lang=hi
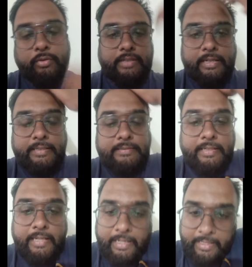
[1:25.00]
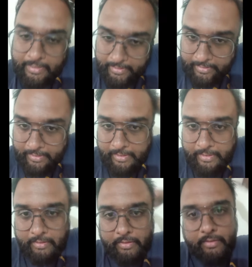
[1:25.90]
उसका रीज़न ये है कि
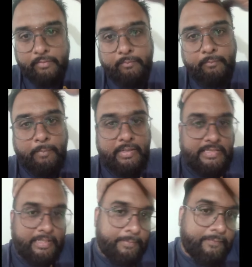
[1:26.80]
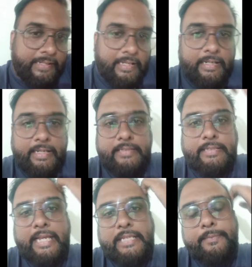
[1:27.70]
बच्चे भी वही आने
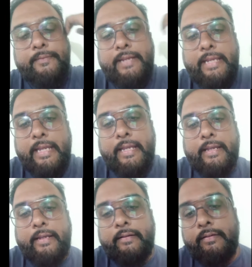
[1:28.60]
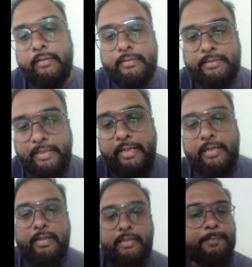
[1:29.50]
साइज भी वही है ठीक
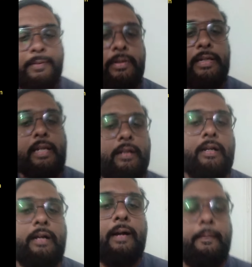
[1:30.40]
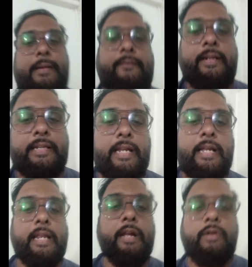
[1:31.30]
है ना इसमें कोई आपने
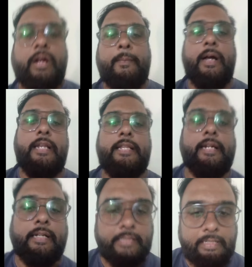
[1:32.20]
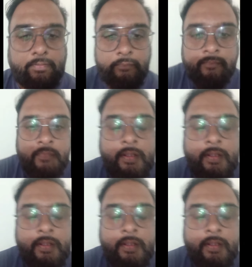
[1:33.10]
वर्किंग करके कोई कमाल नहीं दिखा देना